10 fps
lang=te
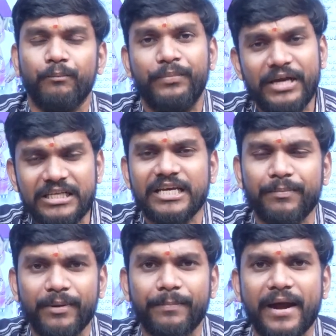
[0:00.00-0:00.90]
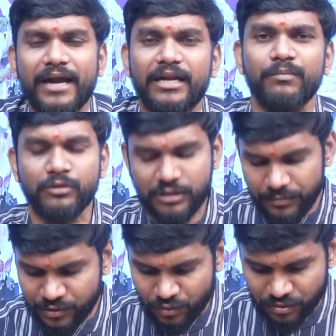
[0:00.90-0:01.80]
బీజేపీ పార్టీ
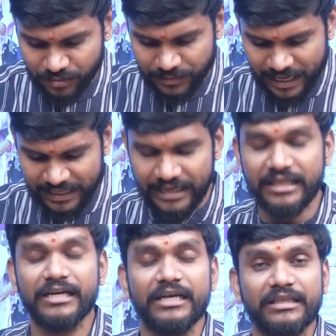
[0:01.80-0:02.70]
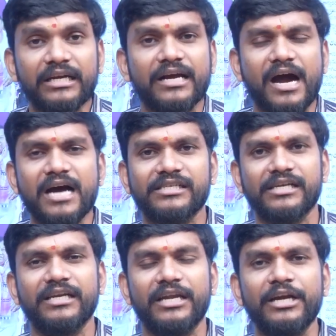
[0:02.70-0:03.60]
ముస్లిమ్స్ కోసం కానీ లేదంటే ఇతర
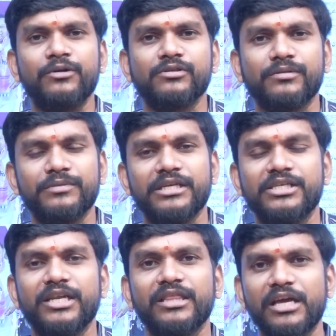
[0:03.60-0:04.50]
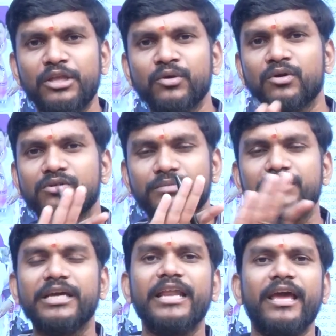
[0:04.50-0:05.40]
కాస్ట్ అండ్ క్రీడ్ కోసం చేసినంత హిందువుల కోసం
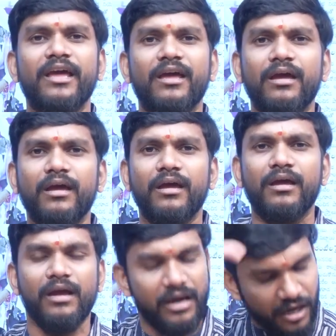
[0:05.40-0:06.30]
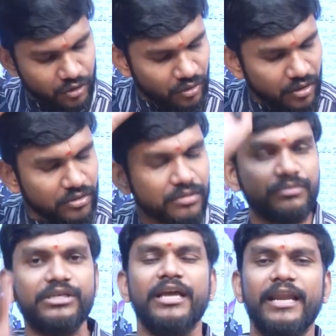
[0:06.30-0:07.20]
చేయలే హిందువుల కోసం
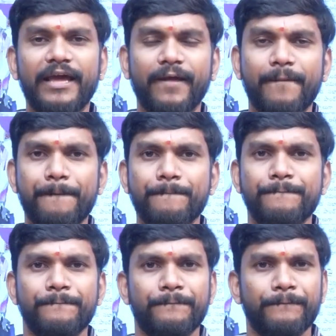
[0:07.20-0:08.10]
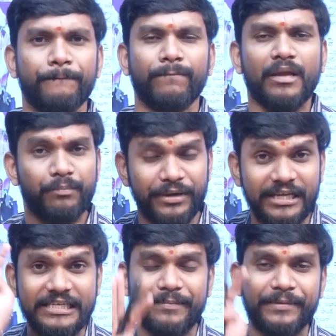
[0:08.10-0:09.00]
చేయలే
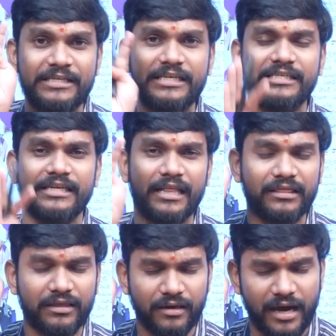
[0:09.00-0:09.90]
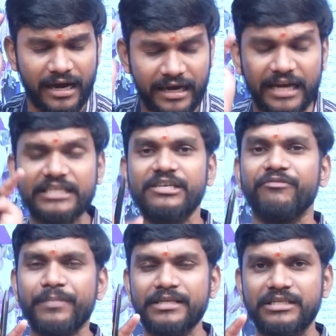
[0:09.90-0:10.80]
బీజేపీ చేసినంత
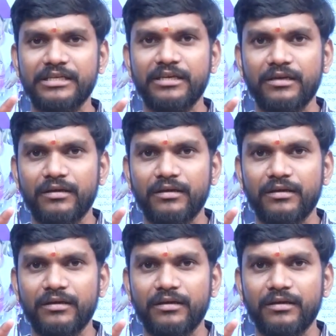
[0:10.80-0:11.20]
అగ్రెసివ్ మంచి